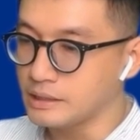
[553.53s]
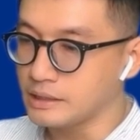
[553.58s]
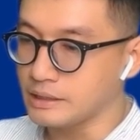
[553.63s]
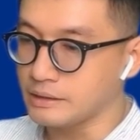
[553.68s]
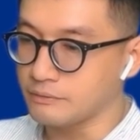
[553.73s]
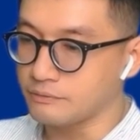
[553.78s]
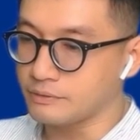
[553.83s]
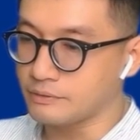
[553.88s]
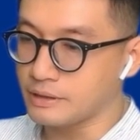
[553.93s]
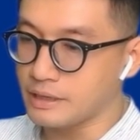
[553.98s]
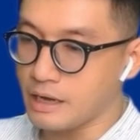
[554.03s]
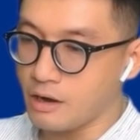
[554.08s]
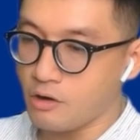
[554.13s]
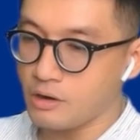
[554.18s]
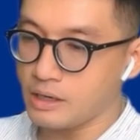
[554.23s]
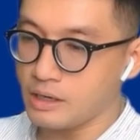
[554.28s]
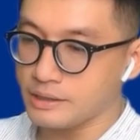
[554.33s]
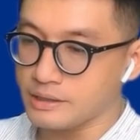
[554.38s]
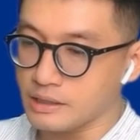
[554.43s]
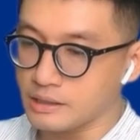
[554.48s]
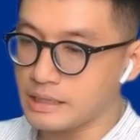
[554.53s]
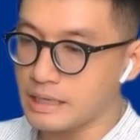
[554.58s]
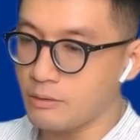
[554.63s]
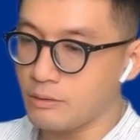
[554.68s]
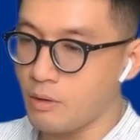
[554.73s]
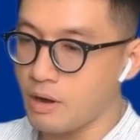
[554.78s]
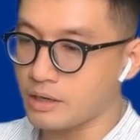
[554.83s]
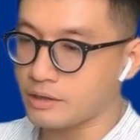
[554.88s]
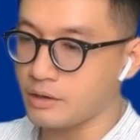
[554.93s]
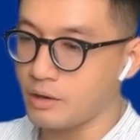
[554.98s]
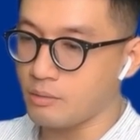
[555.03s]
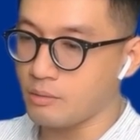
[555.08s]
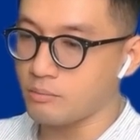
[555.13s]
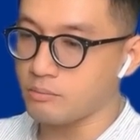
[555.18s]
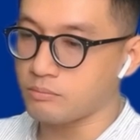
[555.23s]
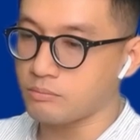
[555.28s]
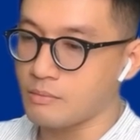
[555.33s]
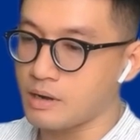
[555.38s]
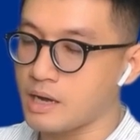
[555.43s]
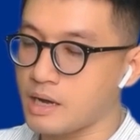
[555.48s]
thì đó là những cái hoạt động
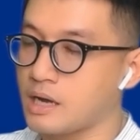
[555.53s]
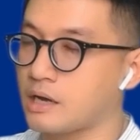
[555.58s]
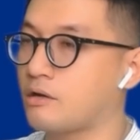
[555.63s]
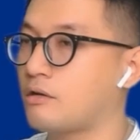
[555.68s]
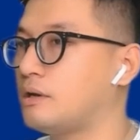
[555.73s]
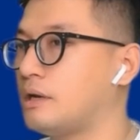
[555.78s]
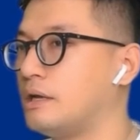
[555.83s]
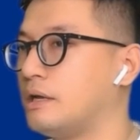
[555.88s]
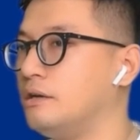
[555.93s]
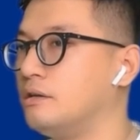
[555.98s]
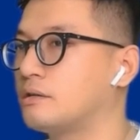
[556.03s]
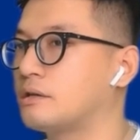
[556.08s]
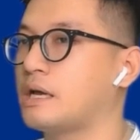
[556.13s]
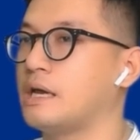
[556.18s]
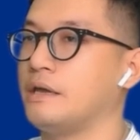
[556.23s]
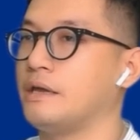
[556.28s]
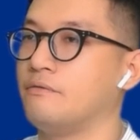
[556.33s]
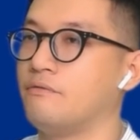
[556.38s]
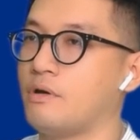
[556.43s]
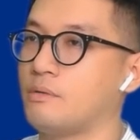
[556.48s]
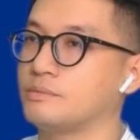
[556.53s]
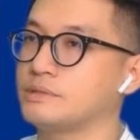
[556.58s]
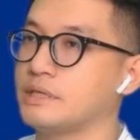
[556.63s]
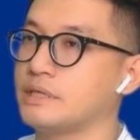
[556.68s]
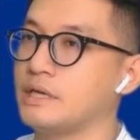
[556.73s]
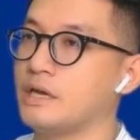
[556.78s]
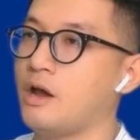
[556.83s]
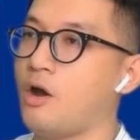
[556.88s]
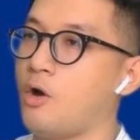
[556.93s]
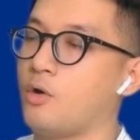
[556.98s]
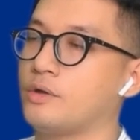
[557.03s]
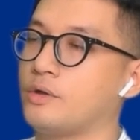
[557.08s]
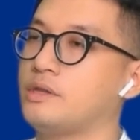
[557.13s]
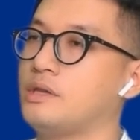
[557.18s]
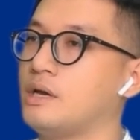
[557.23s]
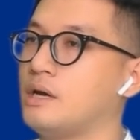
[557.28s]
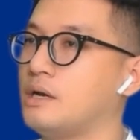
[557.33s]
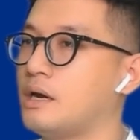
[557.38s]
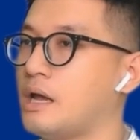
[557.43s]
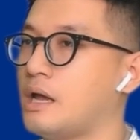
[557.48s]
mà có thể được kỳ vọng sẽ hỗ
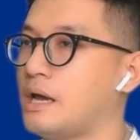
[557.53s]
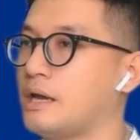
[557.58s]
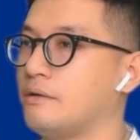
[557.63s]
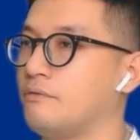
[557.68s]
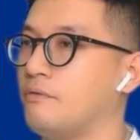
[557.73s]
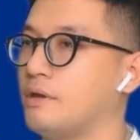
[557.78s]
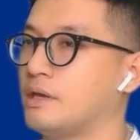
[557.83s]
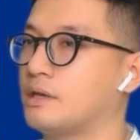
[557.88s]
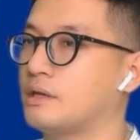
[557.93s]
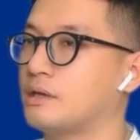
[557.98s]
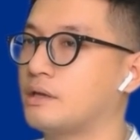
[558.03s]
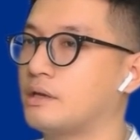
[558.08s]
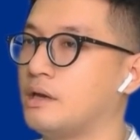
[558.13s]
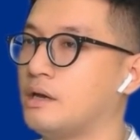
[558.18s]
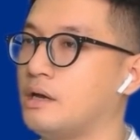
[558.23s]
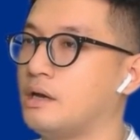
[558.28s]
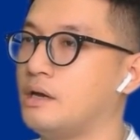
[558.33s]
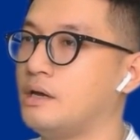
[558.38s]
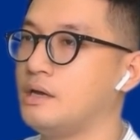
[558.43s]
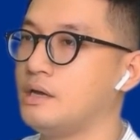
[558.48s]
trợ lại việc uh,